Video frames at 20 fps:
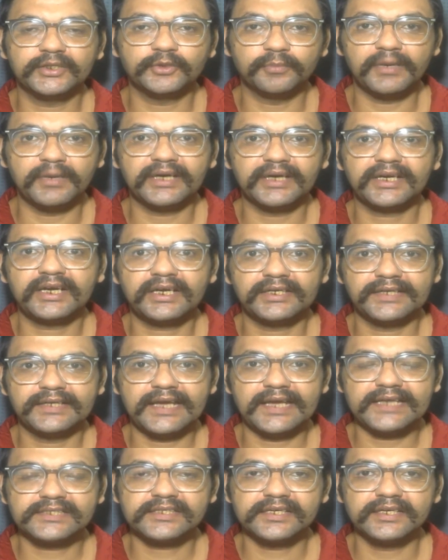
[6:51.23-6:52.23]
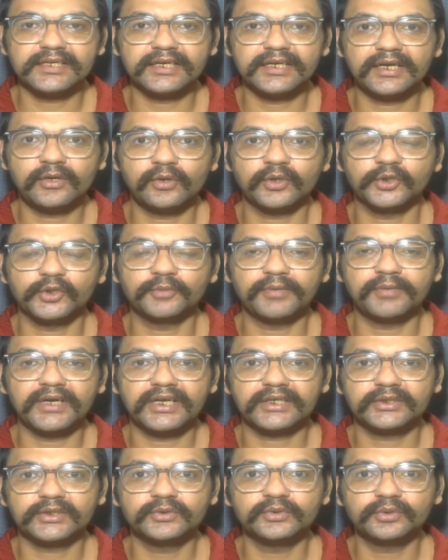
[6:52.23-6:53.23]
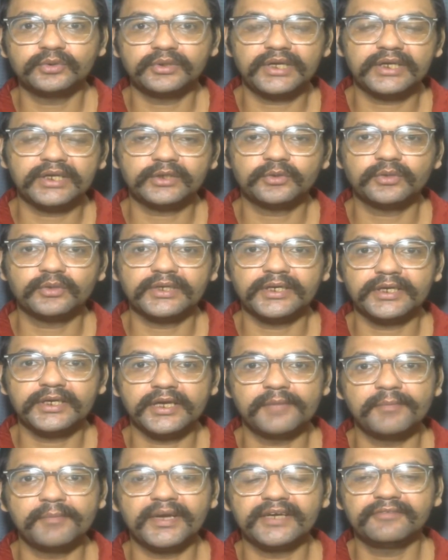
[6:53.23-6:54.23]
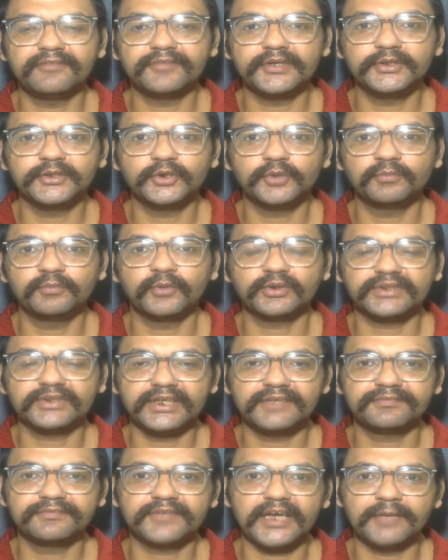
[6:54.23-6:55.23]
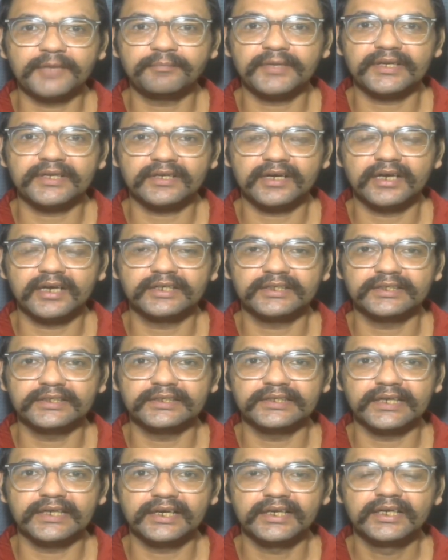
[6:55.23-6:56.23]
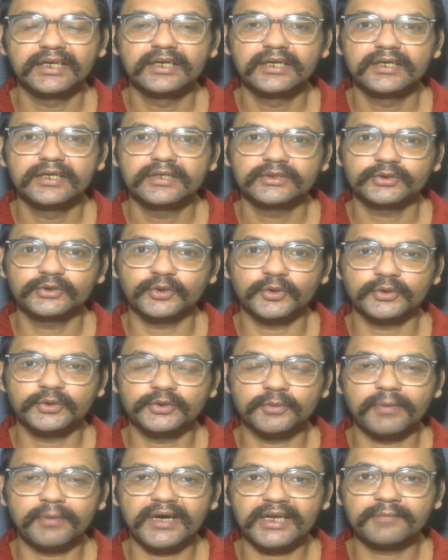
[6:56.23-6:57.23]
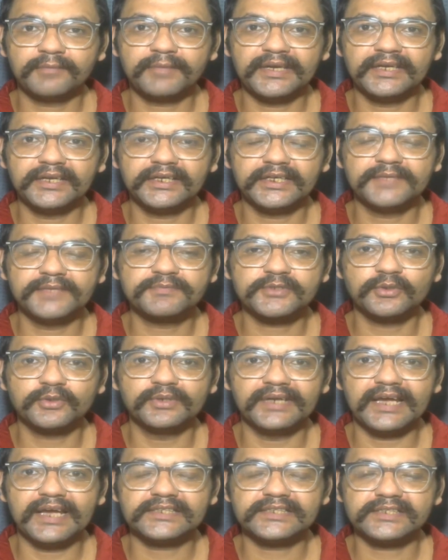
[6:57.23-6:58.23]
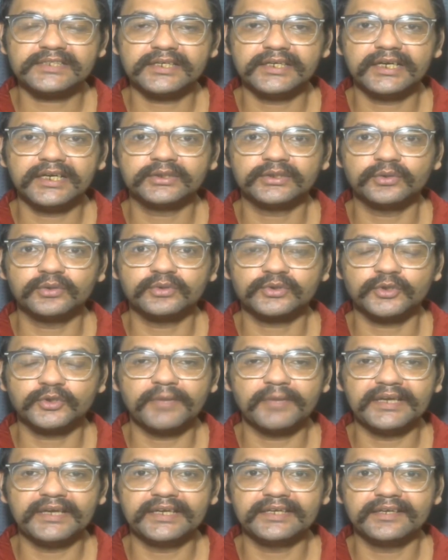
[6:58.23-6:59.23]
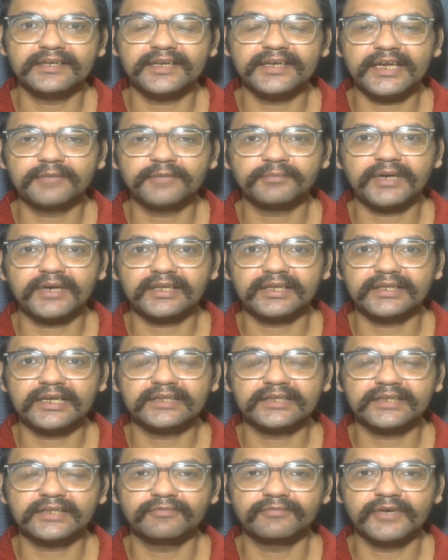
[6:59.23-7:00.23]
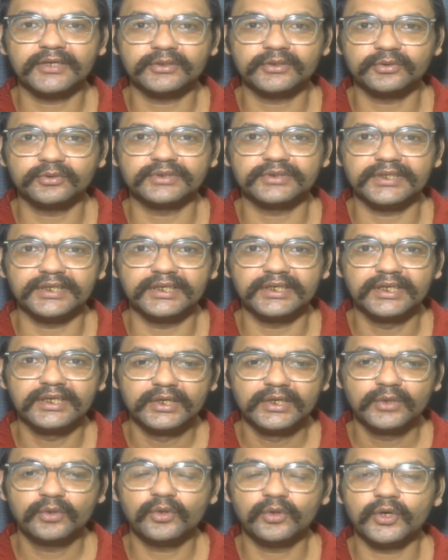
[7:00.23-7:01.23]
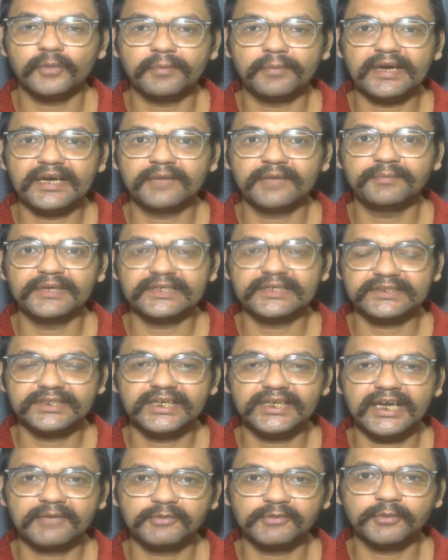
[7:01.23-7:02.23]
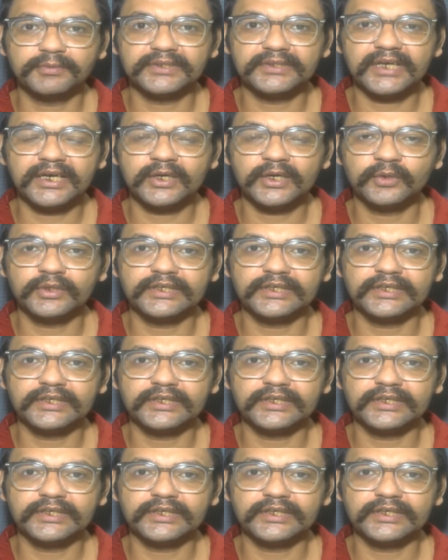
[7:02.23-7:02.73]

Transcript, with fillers: दोबारा नेस्ट किया और दोबारा क्यों किया क्योंकि ये मैंने वीडियो मुख्तलिफ टाइम में रिकॉर्ड की है जो दोबारा मैंने क्लिप्स को नेस्ट किया तो उसको मैंने रीनेम कर दिया था वन टू थ्री और मैं अभी इसलिए आपको बता रहा हूँ